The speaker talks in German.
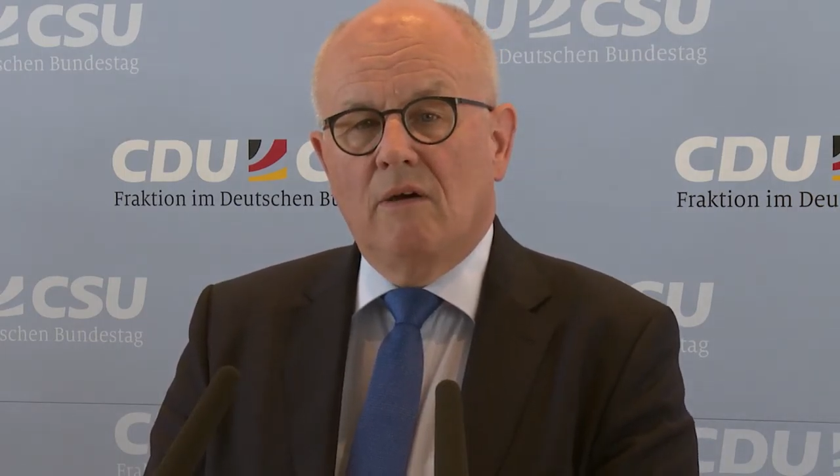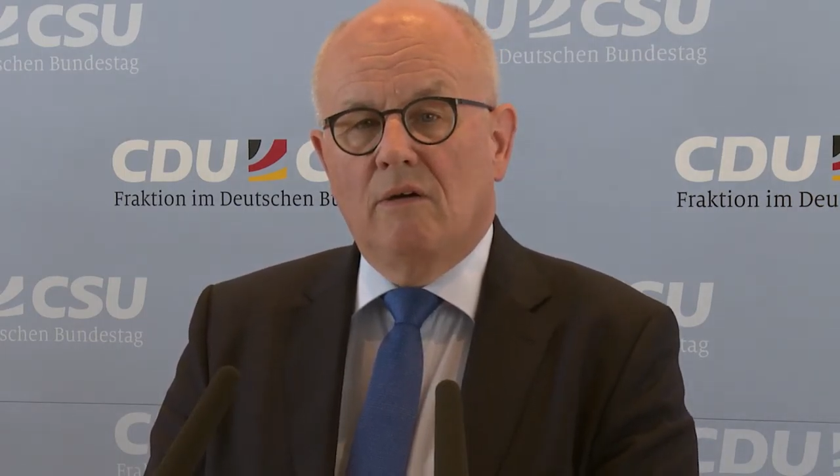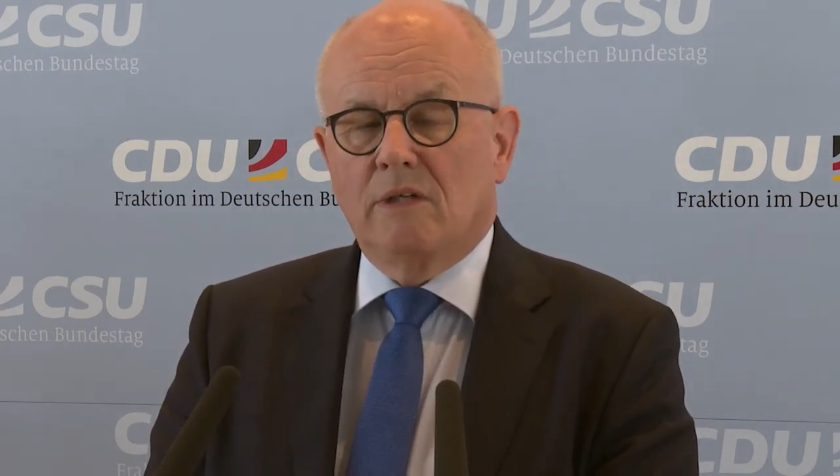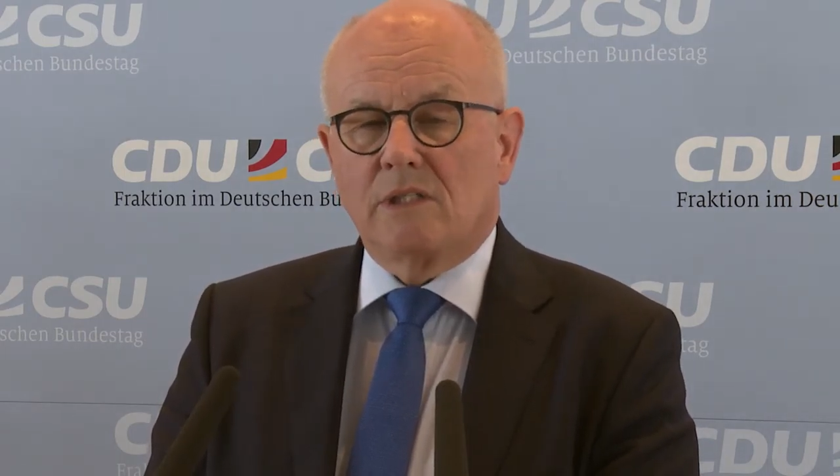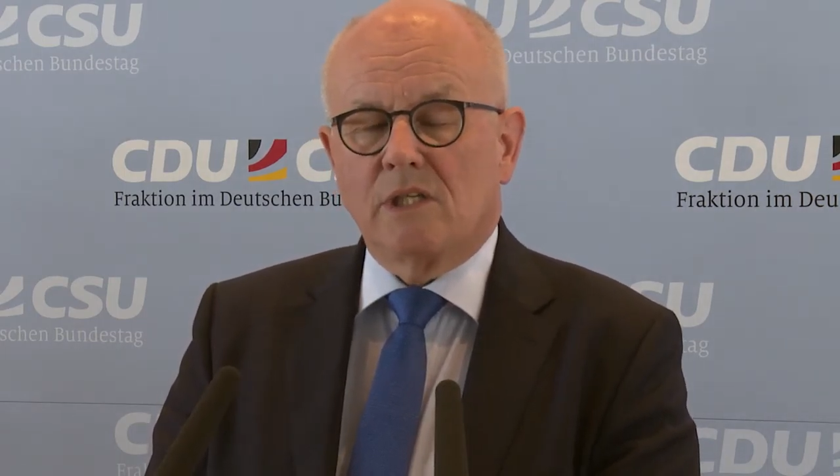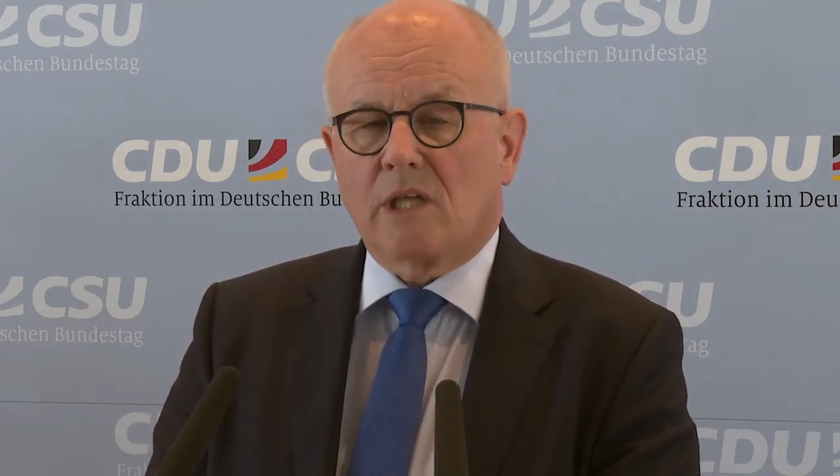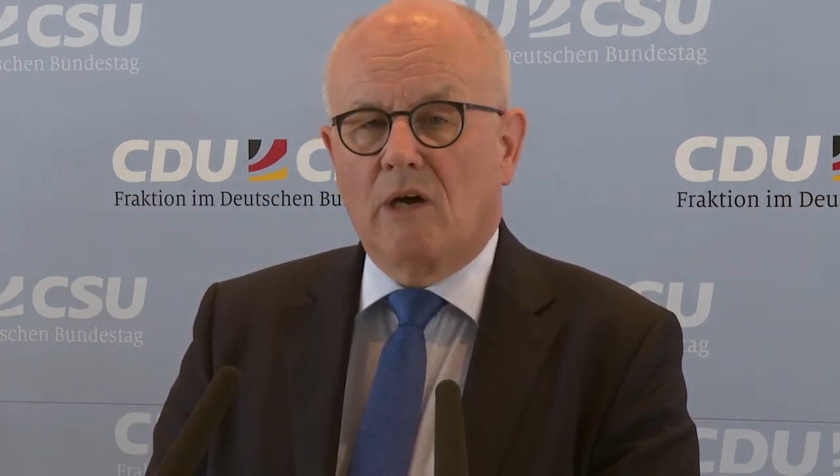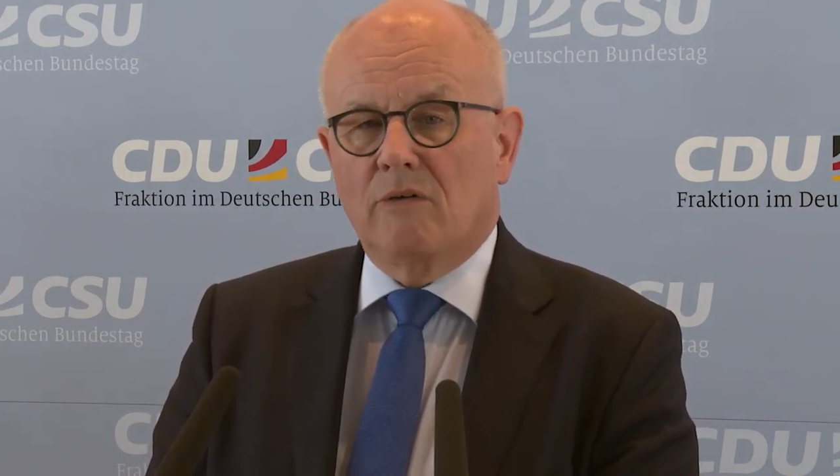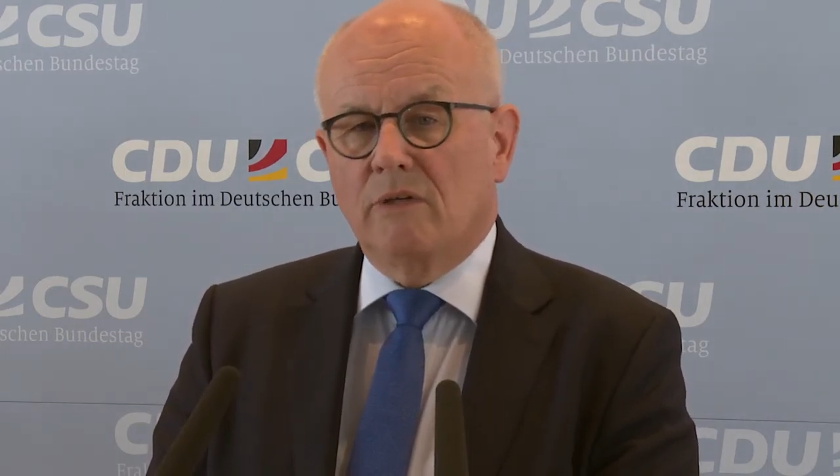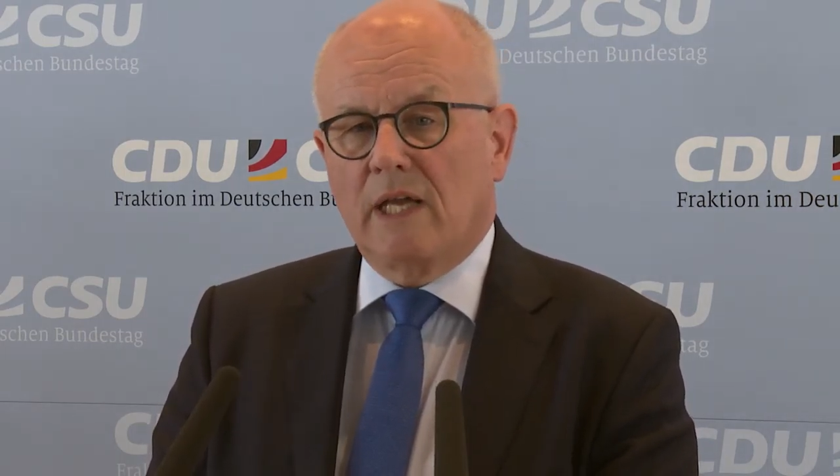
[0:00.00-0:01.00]
und es ist
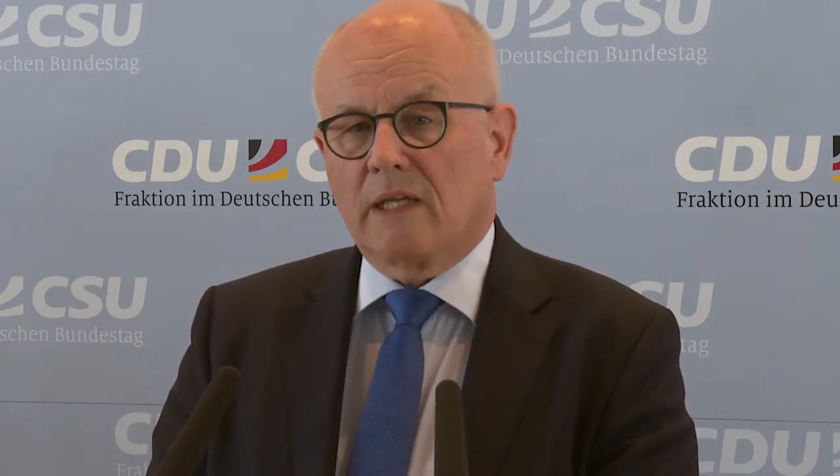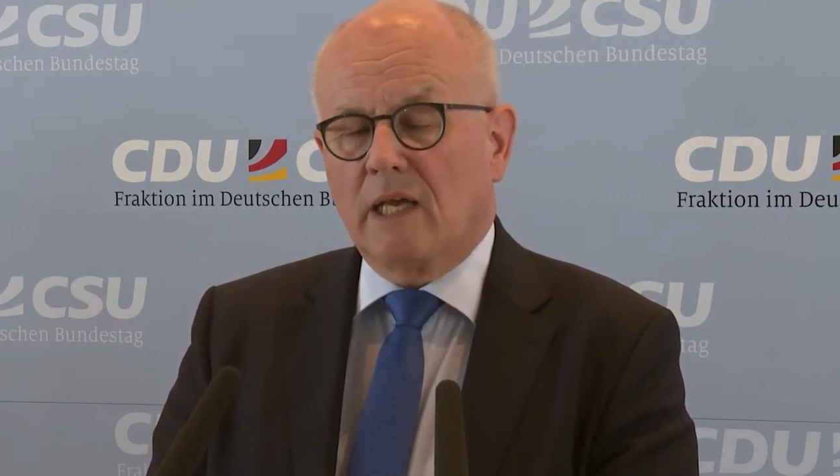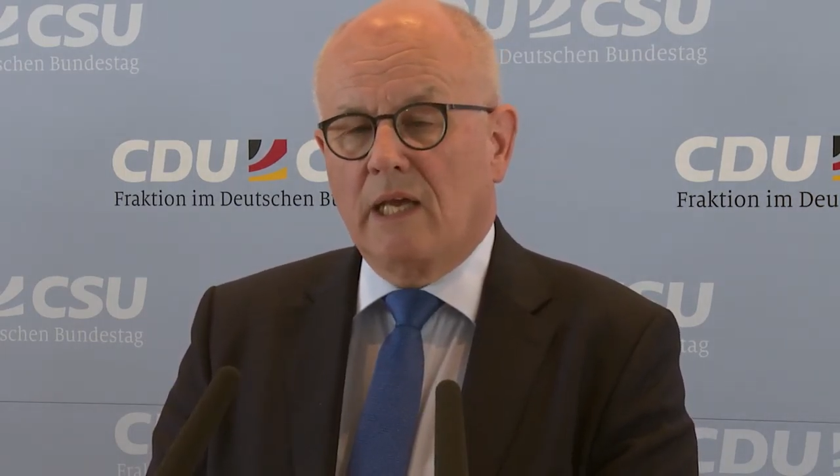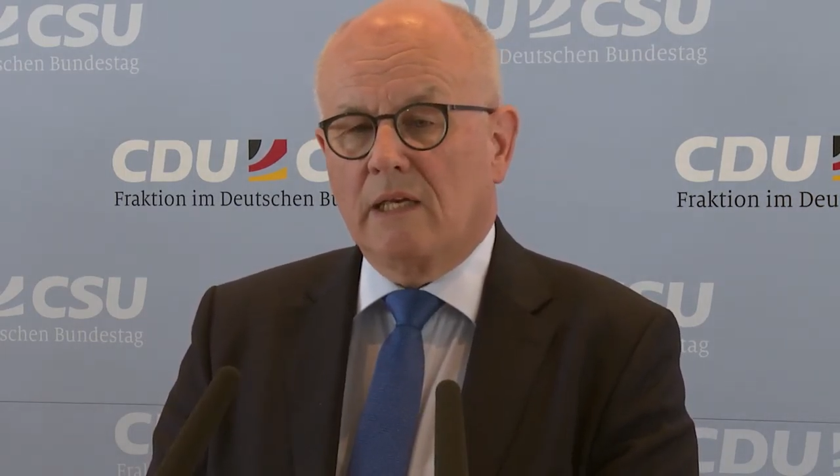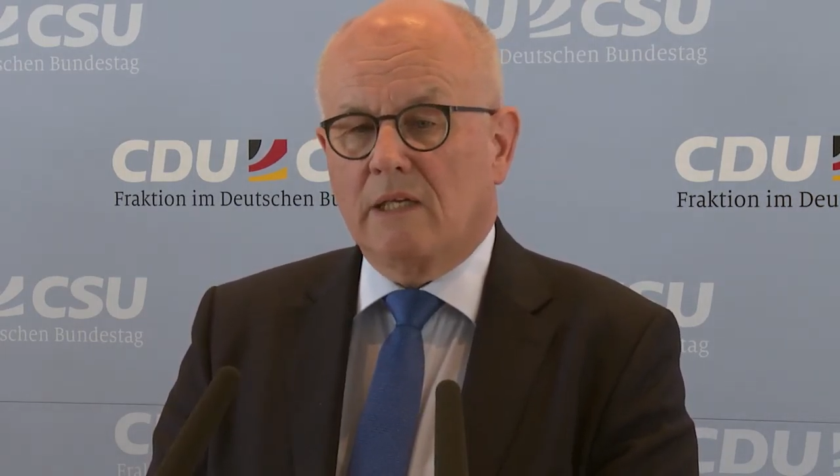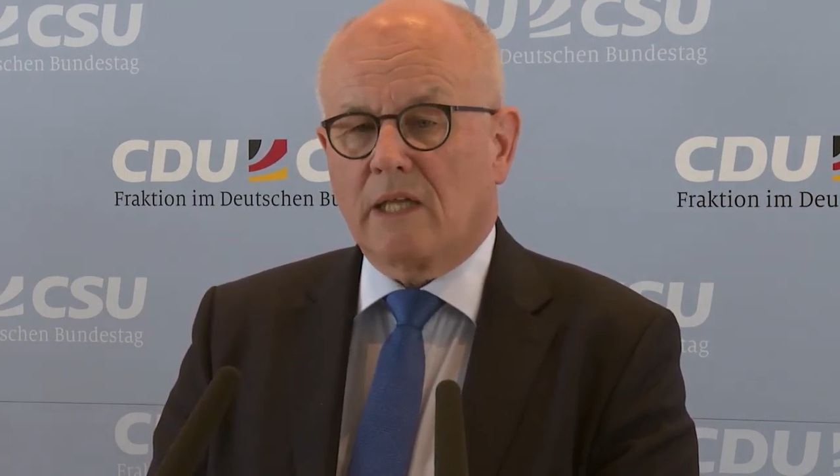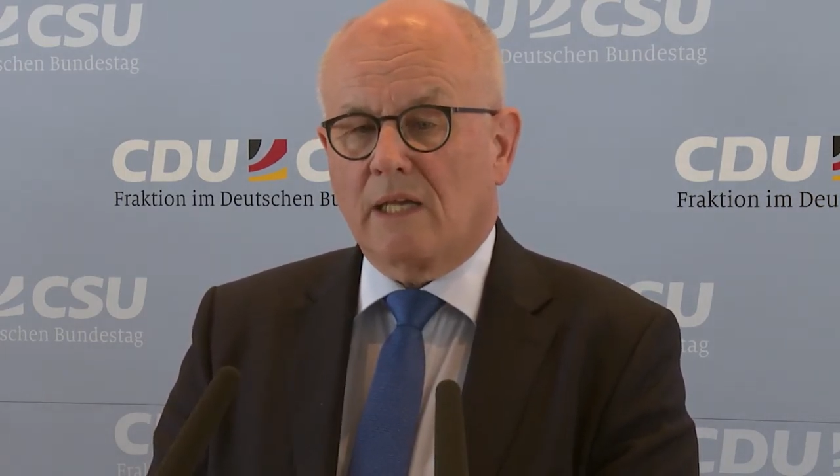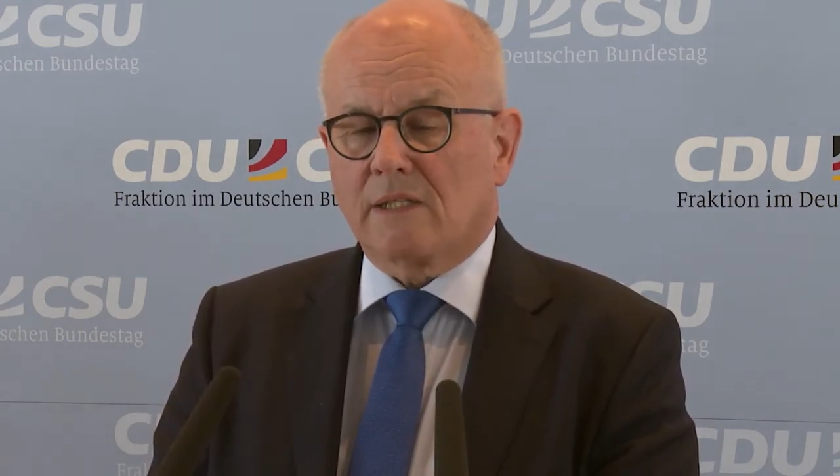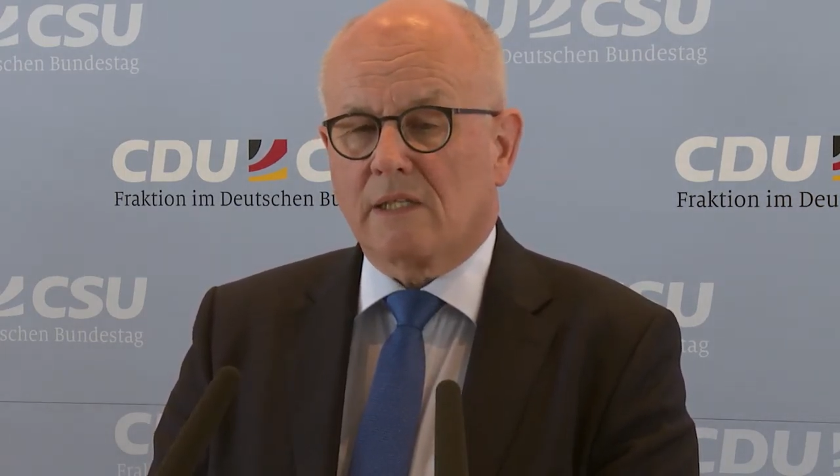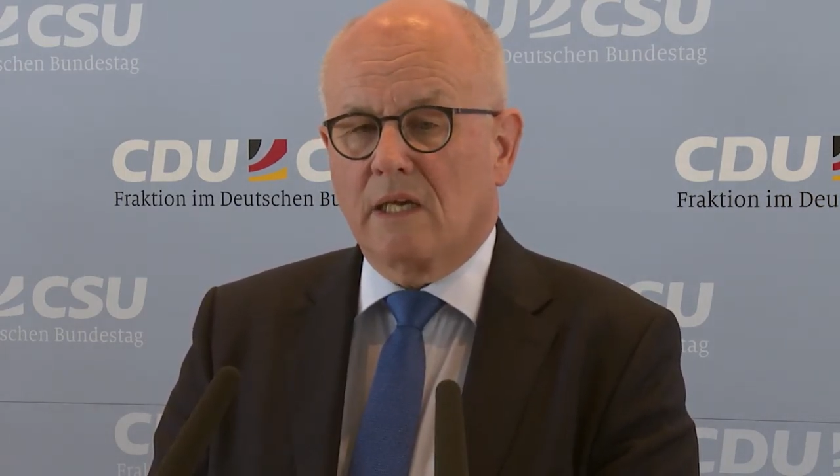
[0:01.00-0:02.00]
auch unerträglich,
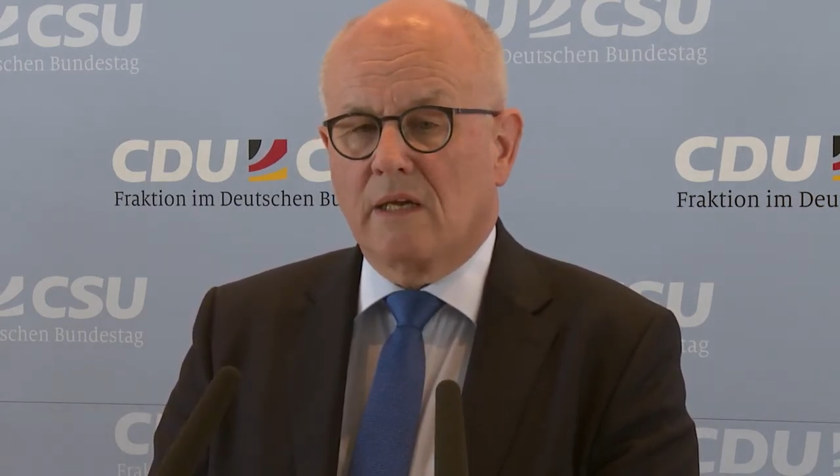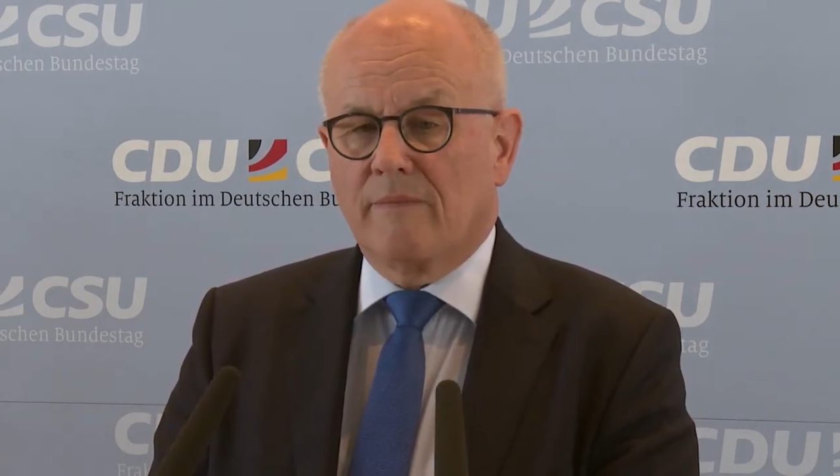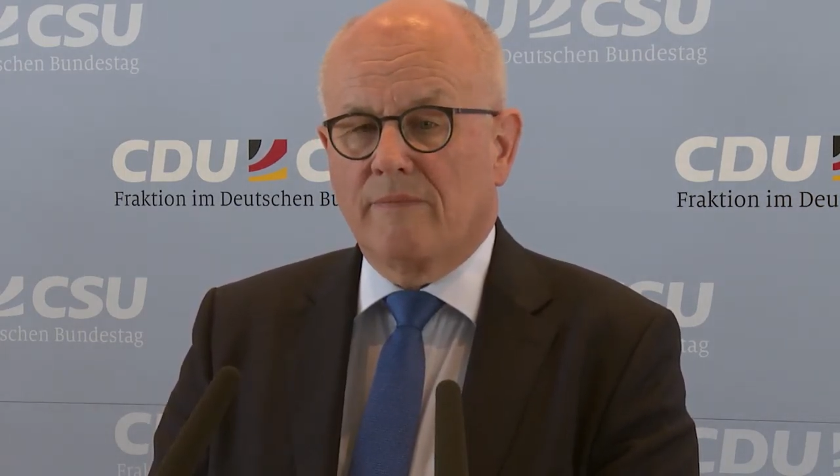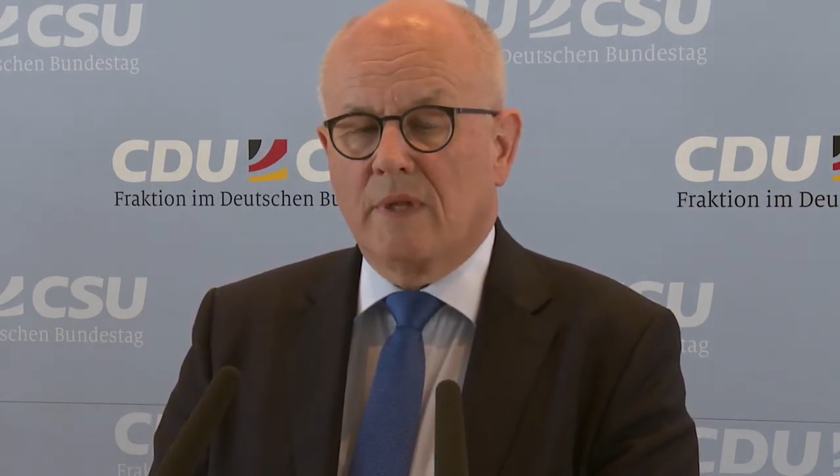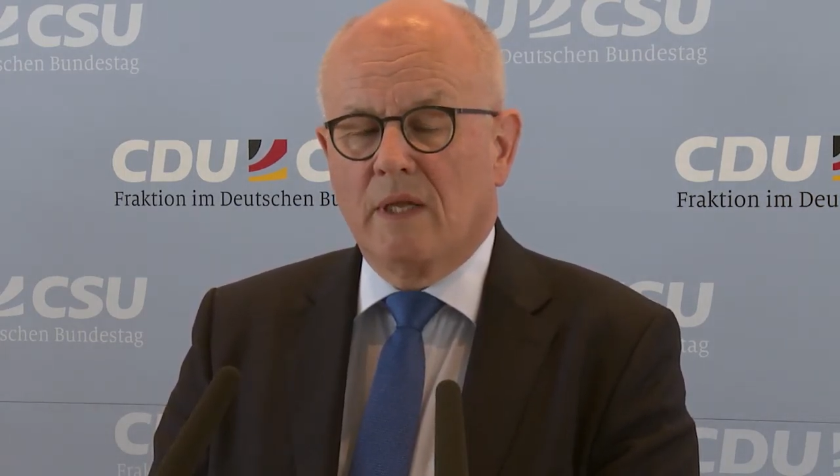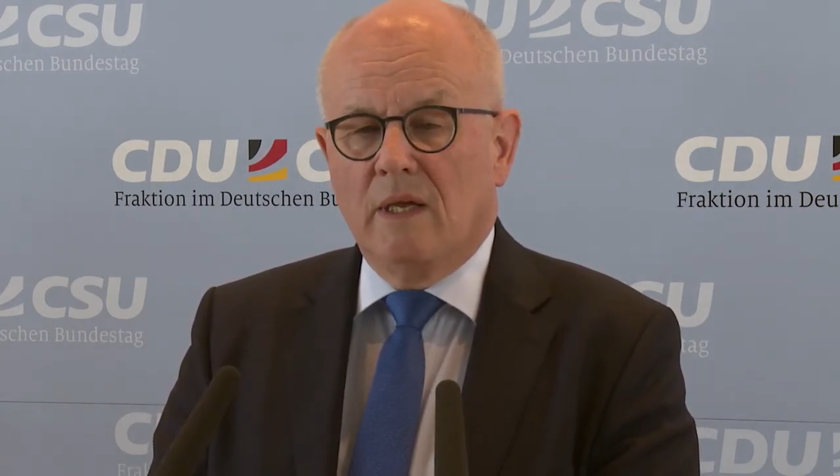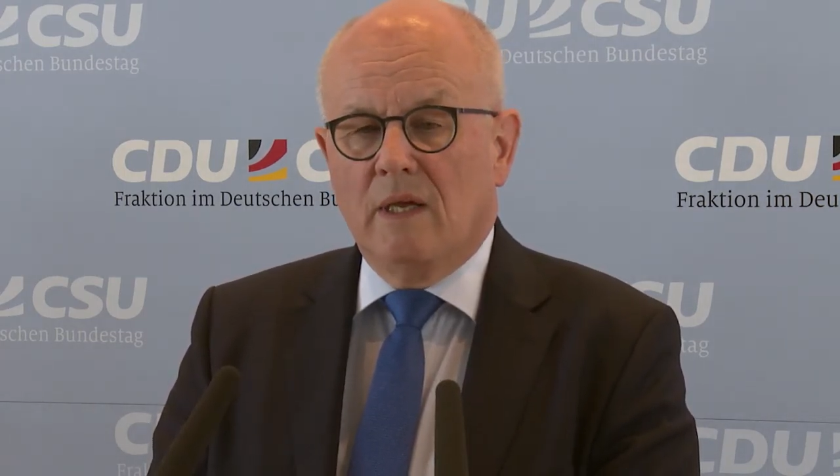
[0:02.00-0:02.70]
dass ähm,